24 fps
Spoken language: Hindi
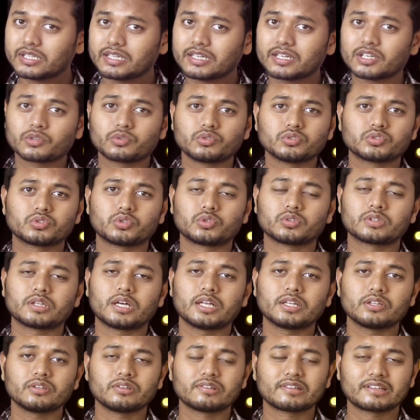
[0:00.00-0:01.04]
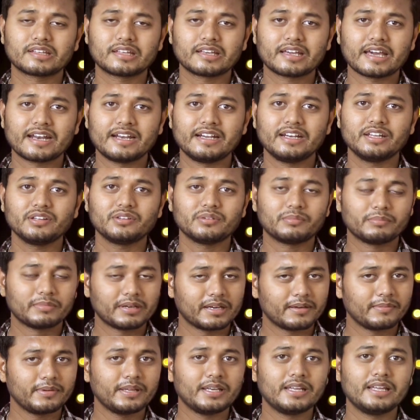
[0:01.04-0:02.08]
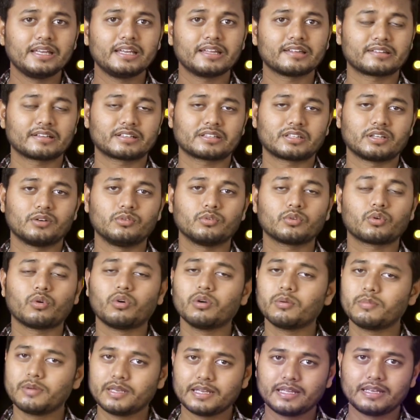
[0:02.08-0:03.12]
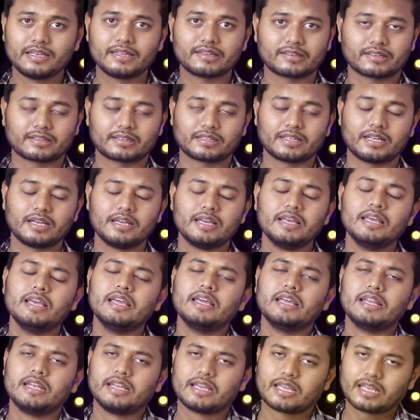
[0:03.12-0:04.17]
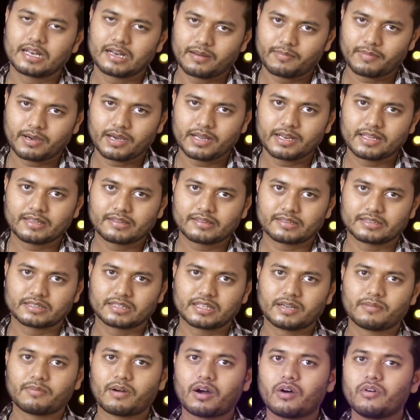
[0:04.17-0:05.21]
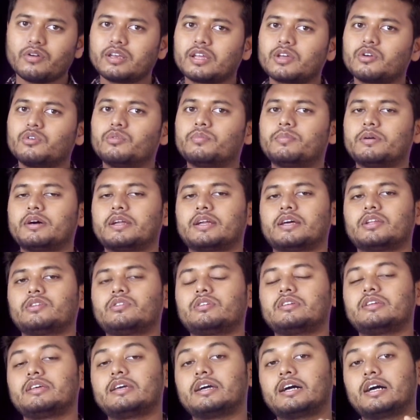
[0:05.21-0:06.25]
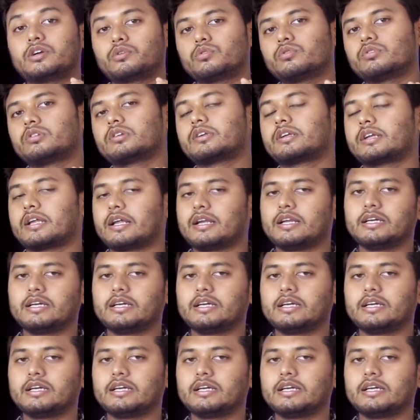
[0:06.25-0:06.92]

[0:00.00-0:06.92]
अगर कुछ होता तो इसकी गारंटी तो मैं भी नहीं ले सकता हूँ कोई भी नहीं ले सकता लेकिन हमारे एक श्रद्धा भाव इनके ऊपर है तो ये अटूट रहना